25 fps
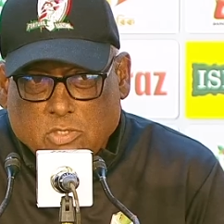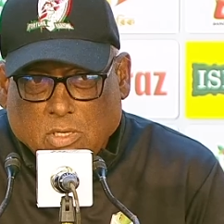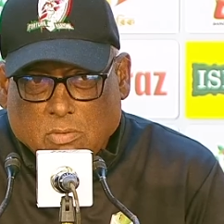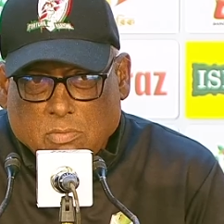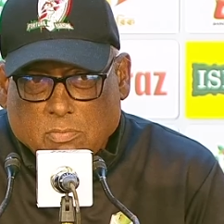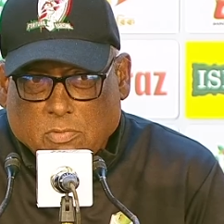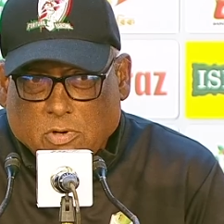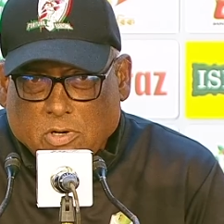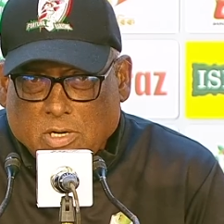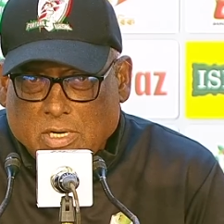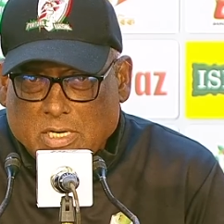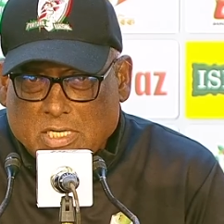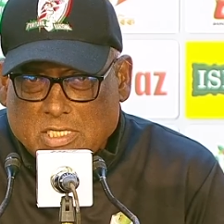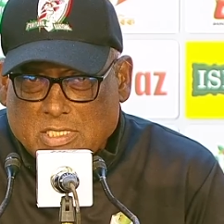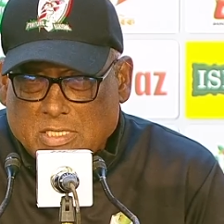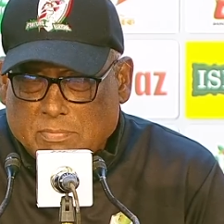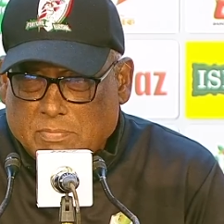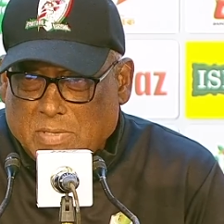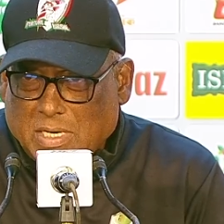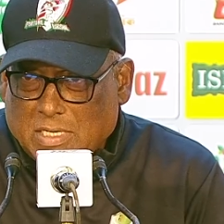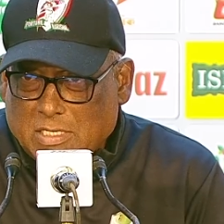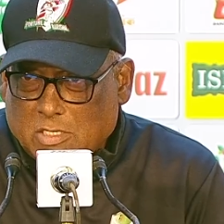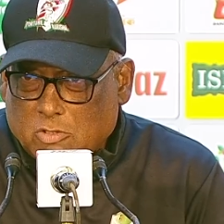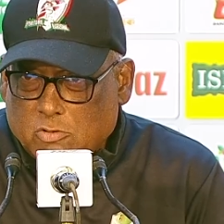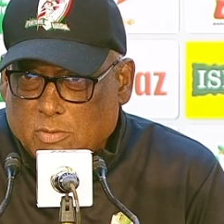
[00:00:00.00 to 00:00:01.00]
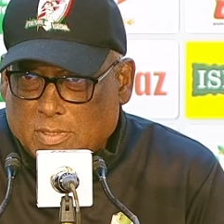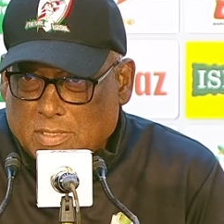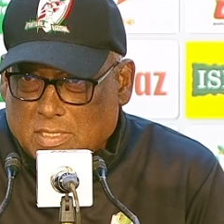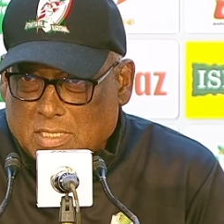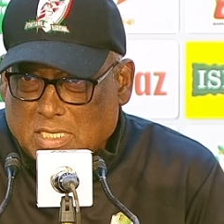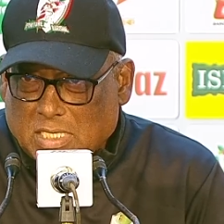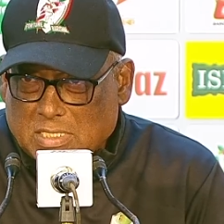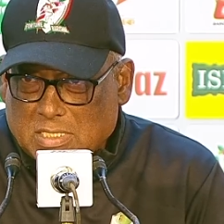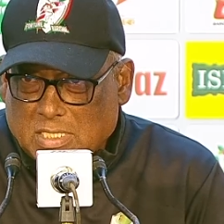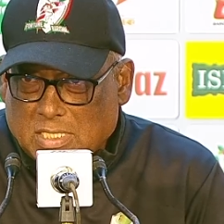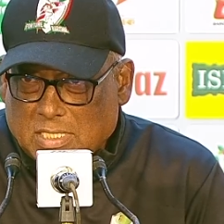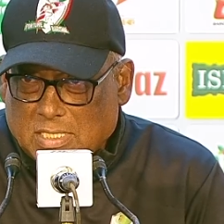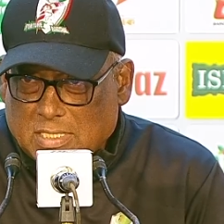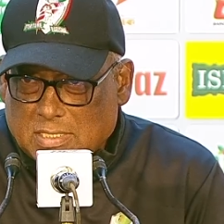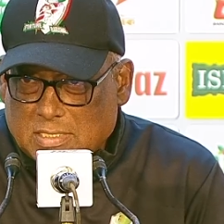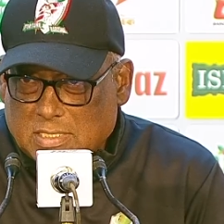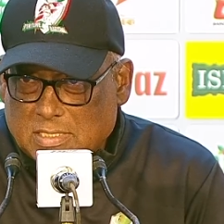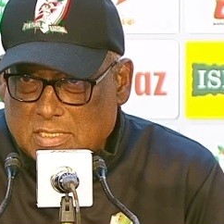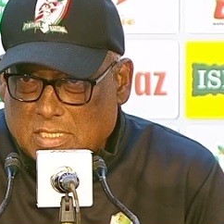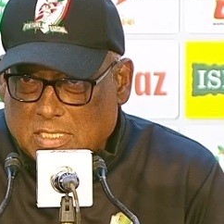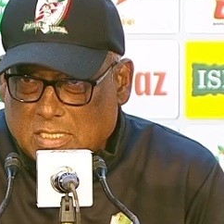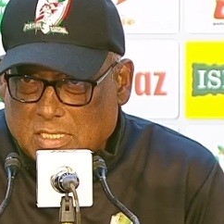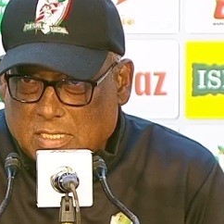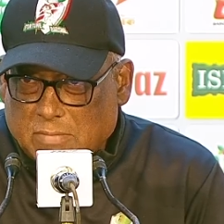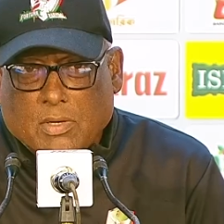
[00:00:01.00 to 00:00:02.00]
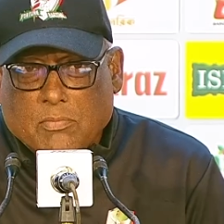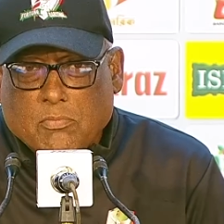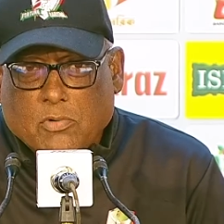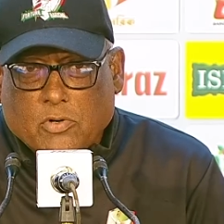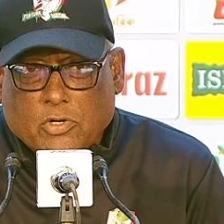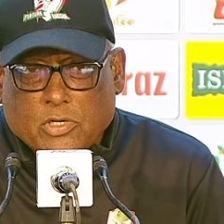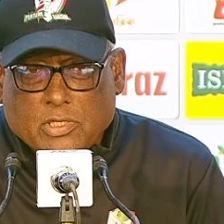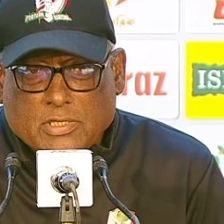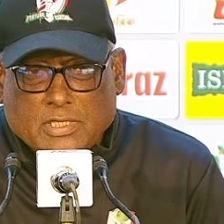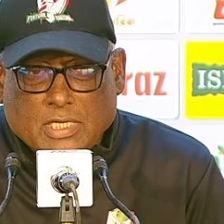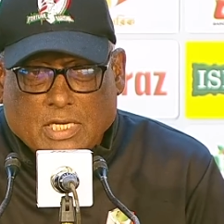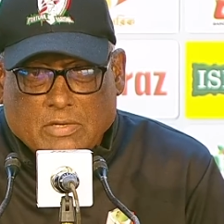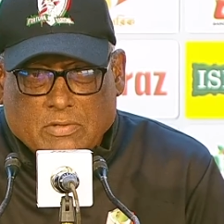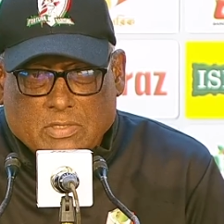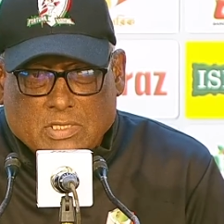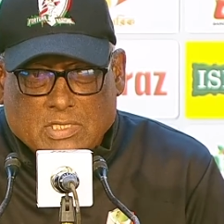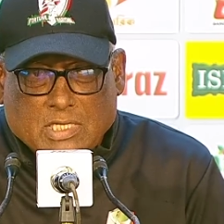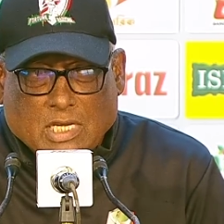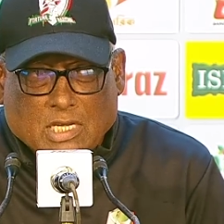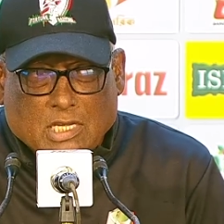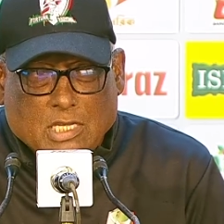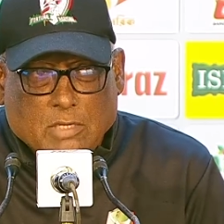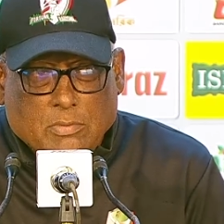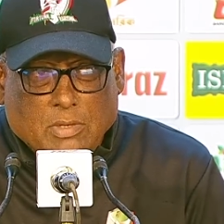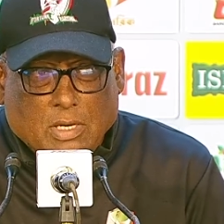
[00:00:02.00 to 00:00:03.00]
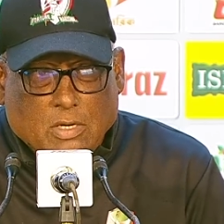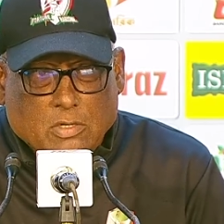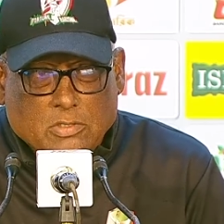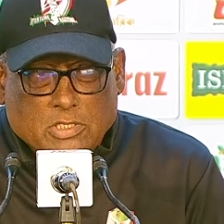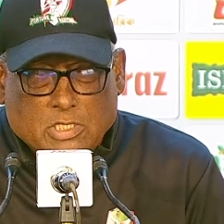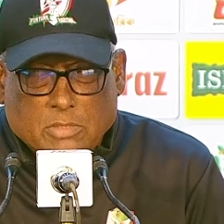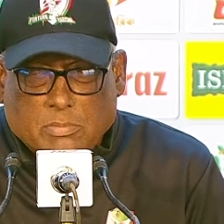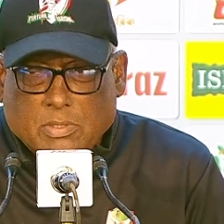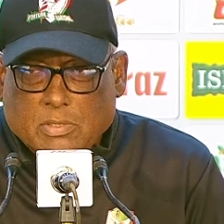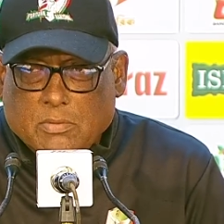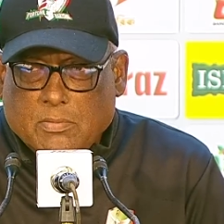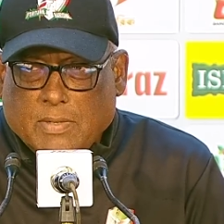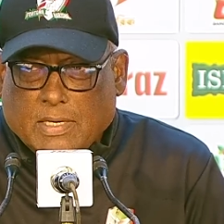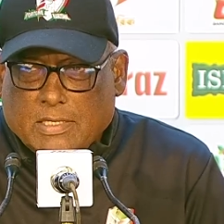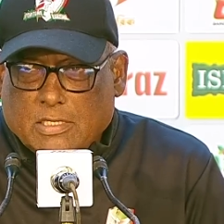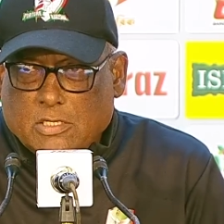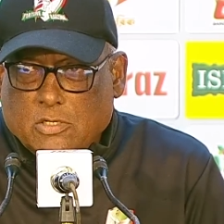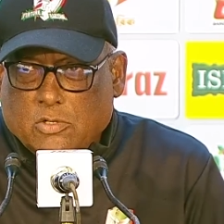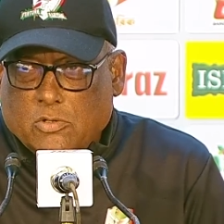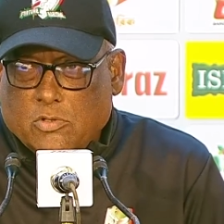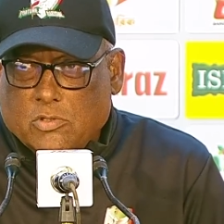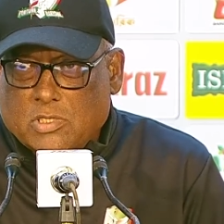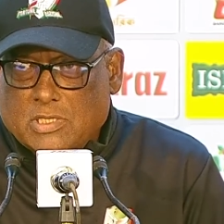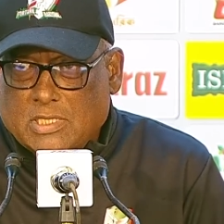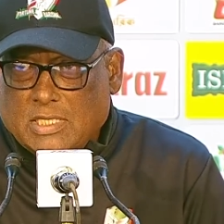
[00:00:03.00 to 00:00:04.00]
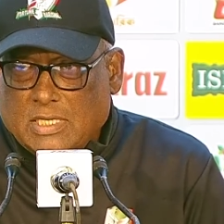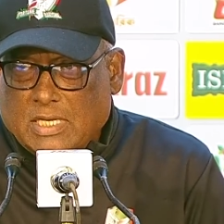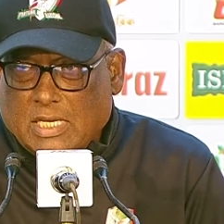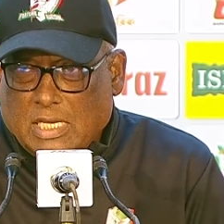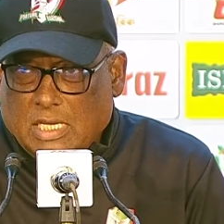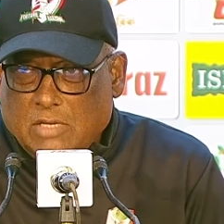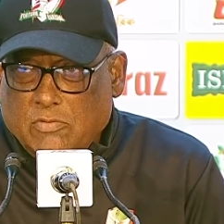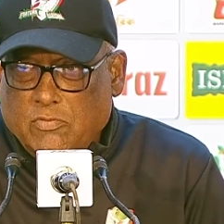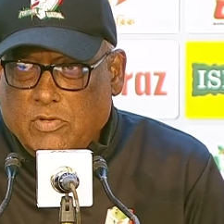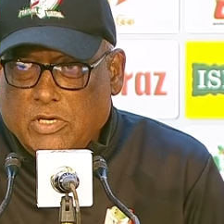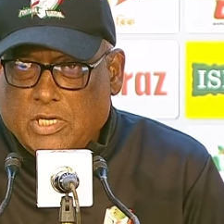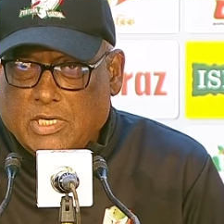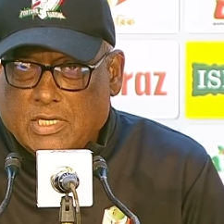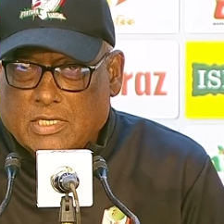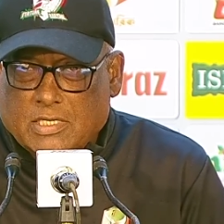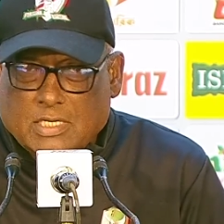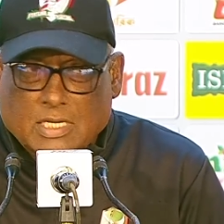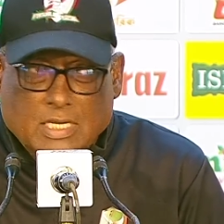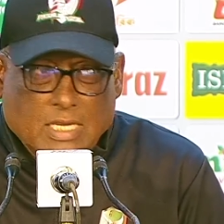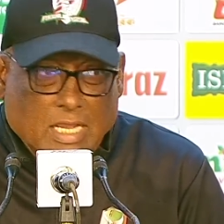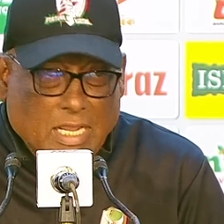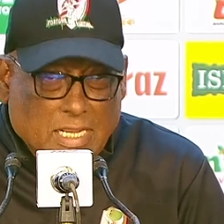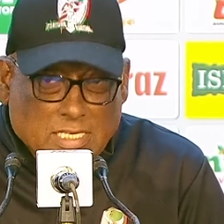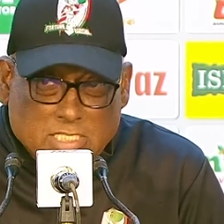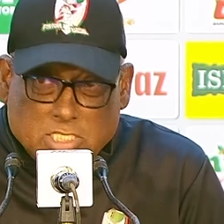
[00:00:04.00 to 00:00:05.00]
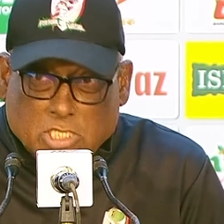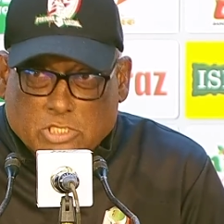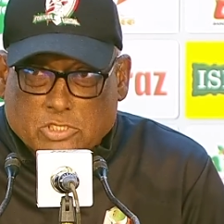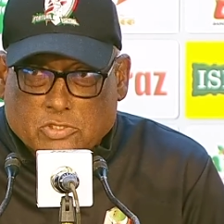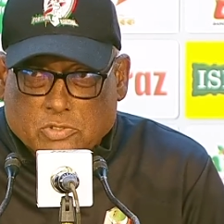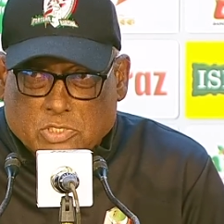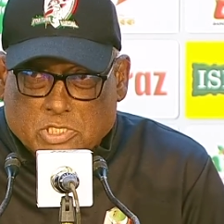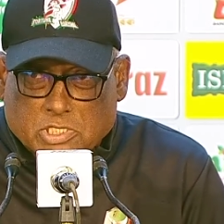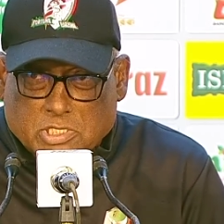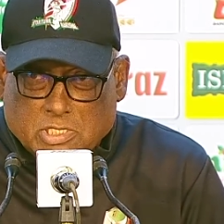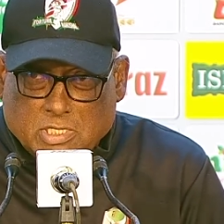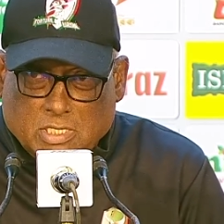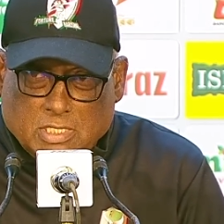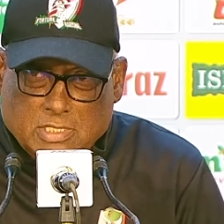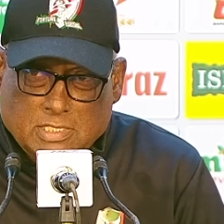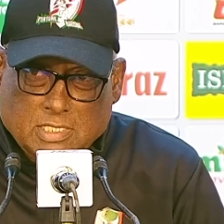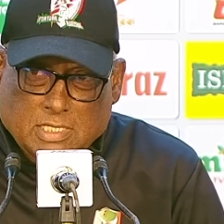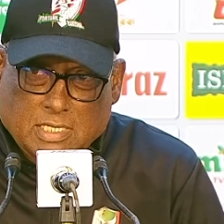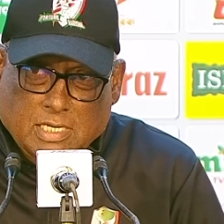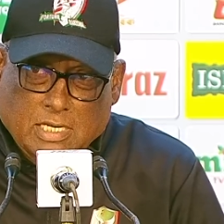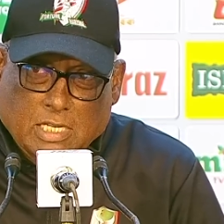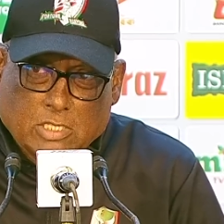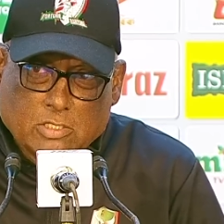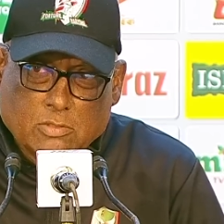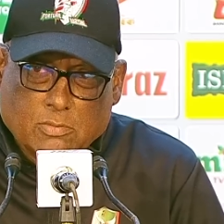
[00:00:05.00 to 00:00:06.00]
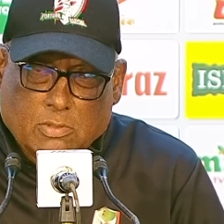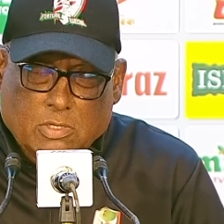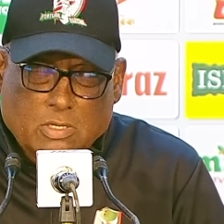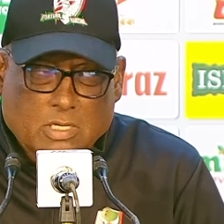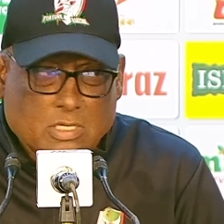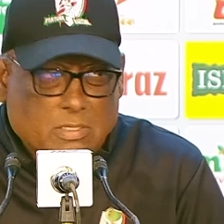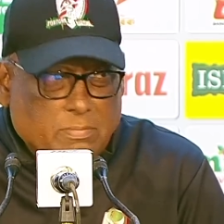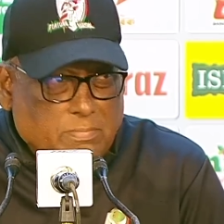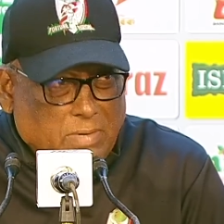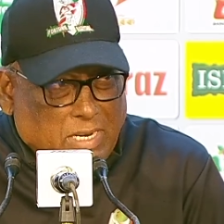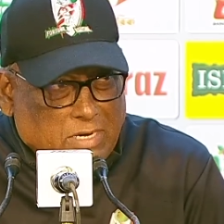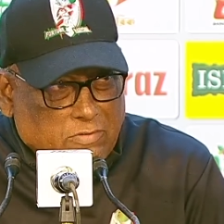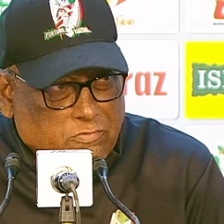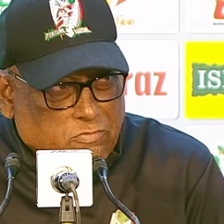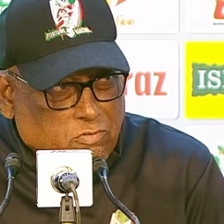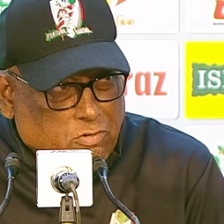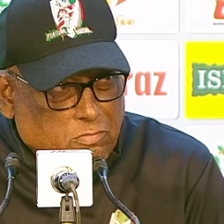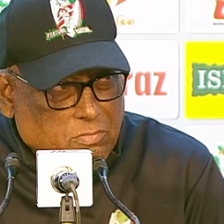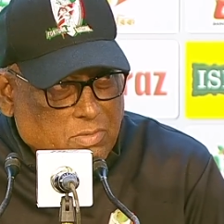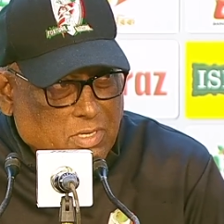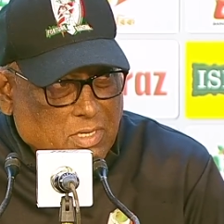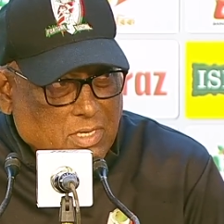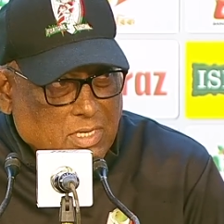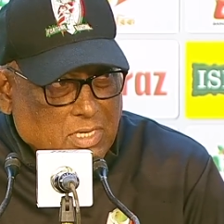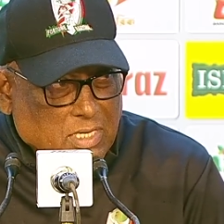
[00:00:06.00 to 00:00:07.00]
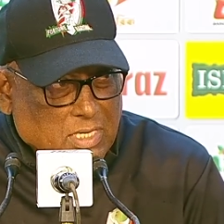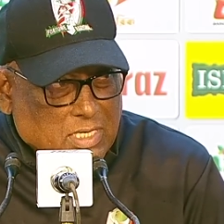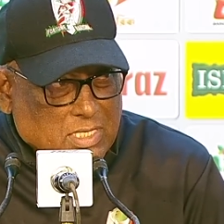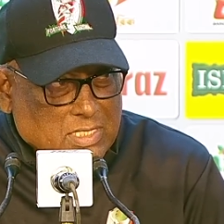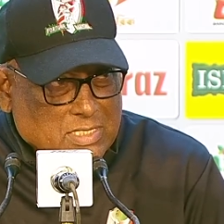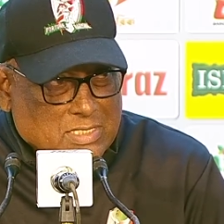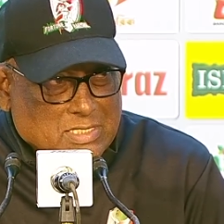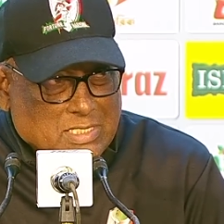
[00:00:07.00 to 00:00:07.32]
কিন্তু আমার মনে হয় না সেই প্ল্যানটা খুব একটা কাজে লেগেছে আমার মনে হয় যে সাকিব এখন যেভাবে ব্যাটিং করছে এই উইকেটে এই সিচুয়েশনে যেখানে এত ভালো একটা প্ল্যাটফর্ম